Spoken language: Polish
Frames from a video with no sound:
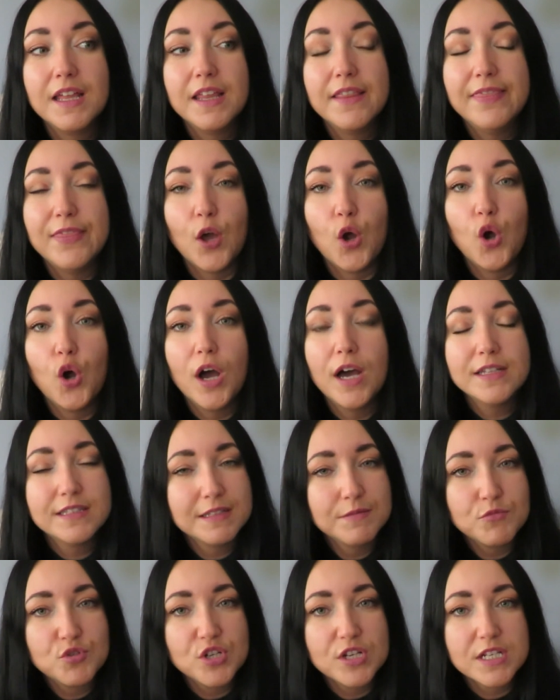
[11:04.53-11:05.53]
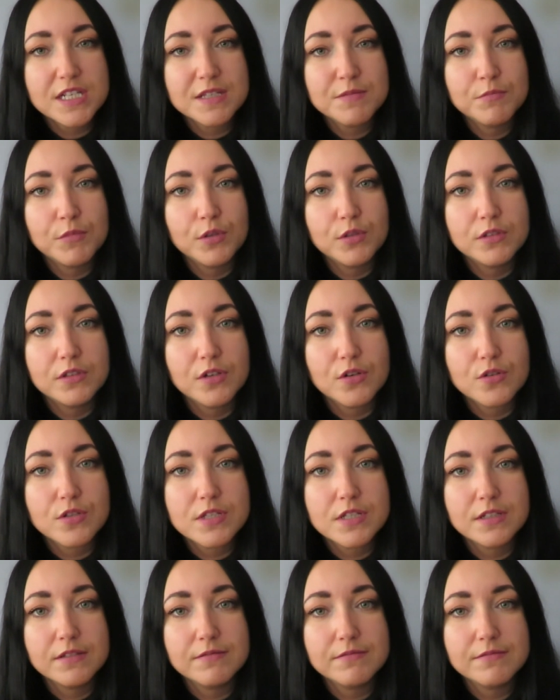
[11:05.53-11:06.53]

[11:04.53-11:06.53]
no, a tymczasem, moi drodzy,